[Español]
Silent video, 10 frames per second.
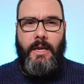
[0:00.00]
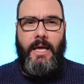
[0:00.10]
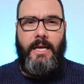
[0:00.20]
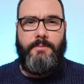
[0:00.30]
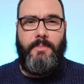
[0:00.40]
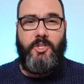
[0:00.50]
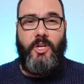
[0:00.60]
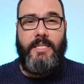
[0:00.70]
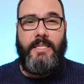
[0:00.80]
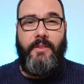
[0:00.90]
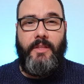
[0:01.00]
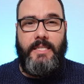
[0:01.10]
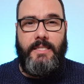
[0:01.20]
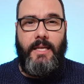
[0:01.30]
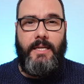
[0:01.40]
Las personas
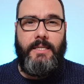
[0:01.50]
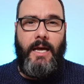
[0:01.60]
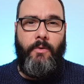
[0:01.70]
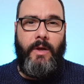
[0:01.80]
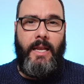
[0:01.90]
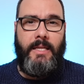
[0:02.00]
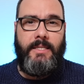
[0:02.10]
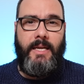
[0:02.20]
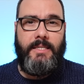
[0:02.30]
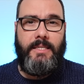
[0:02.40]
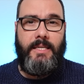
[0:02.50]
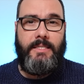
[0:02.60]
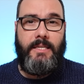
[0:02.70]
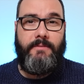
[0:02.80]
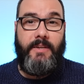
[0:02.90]
narcisistas, aunque les digas que
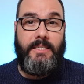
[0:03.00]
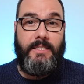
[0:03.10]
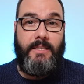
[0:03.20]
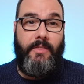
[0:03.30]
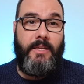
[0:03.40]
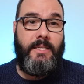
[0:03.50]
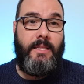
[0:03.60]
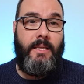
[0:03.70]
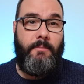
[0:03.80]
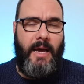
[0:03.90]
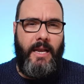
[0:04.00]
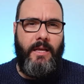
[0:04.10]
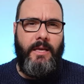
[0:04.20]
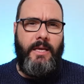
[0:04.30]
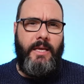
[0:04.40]
estas frases te hacen sentir mal
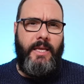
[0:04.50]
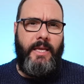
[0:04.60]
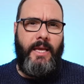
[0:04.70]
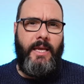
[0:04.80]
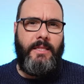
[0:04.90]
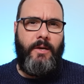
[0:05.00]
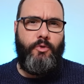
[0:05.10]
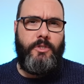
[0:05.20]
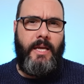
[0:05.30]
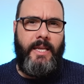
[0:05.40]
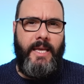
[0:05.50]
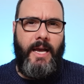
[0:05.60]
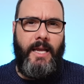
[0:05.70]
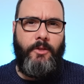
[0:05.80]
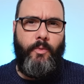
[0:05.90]
y que te
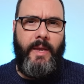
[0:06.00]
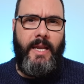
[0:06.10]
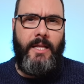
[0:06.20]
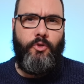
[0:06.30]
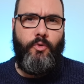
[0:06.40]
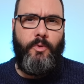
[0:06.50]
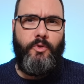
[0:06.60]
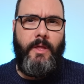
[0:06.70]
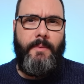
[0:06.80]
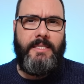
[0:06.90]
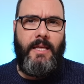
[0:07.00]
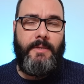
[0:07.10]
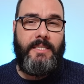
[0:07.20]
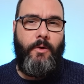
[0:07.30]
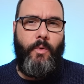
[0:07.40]
gustaría que tuvieran tu punto de vista
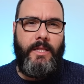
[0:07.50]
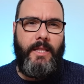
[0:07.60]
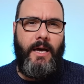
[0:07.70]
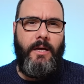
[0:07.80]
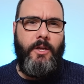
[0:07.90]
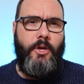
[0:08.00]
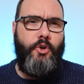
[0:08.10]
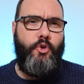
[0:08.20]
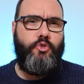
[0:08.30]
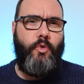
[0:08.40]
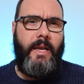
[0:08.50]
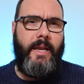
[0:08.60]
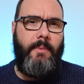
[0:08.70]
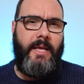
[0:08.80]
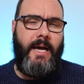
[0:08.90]
más en cuenta, no suelen
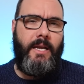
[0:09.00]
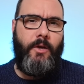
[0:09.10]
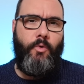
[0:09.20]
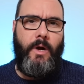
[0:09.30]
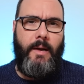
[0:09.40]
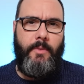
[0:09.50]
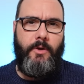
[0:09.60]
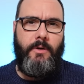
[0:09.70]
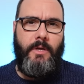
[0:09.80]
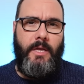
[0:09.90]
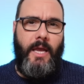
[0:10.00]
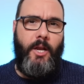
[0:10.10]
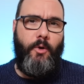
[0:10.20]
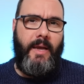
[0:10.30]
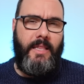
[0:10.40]
aplicar ningún cambio.
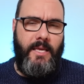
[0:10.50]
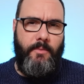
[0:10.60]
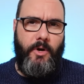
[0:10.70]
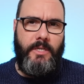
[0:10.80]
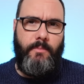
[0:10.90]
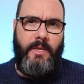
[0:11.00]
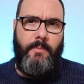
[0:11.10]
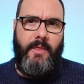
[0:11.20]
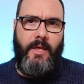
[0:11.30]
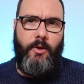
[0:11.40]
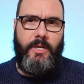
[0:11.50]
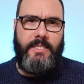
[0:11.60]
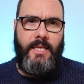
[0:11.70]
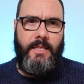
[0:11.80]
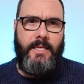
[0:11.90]
El objetivo es minimizar lo que
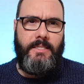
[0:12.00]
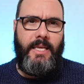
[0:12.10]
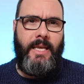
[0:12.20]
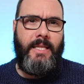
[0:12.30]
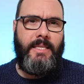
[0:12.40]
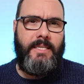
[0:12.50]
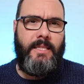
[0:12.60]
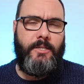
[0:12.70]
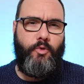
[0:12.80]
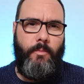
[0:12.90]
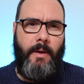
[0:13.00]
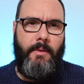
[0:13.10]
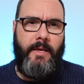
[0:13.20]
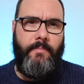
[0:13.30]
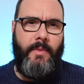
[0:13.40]
sientes y que te sientas
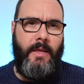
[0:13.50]
culpable.